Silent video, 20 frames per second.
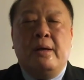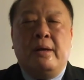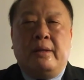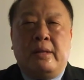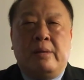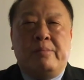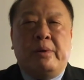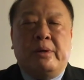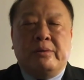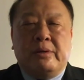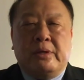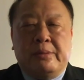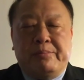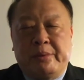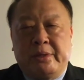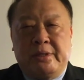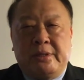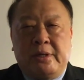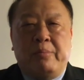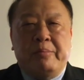那么
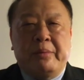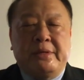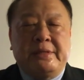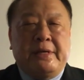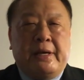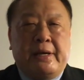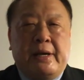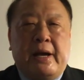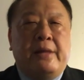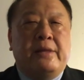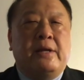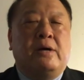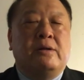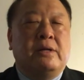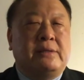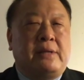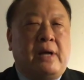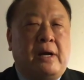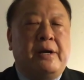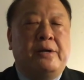比较明显看到的
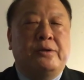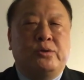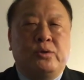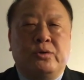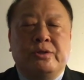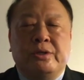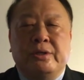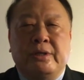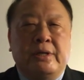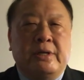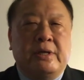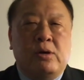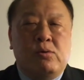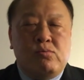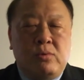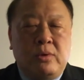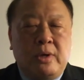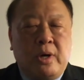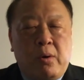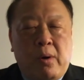当然就是第一个
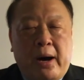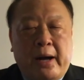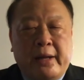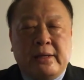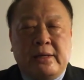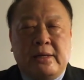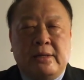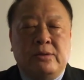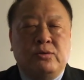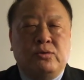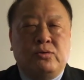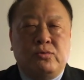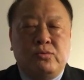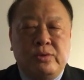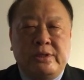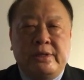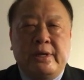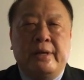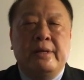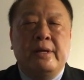无核化的可能出
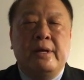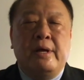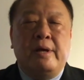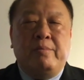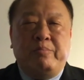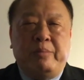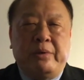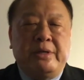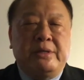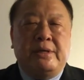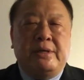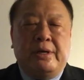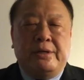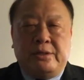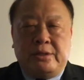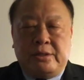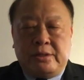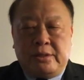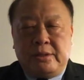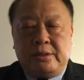现，并
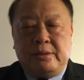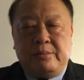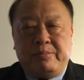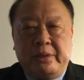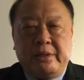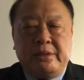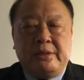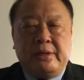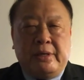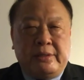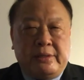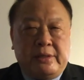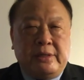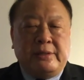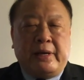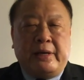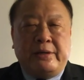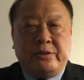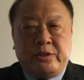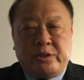执并且正
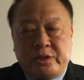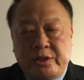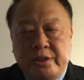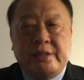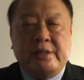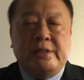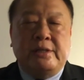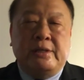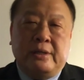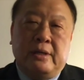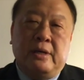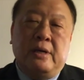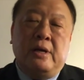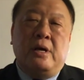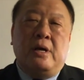在执行。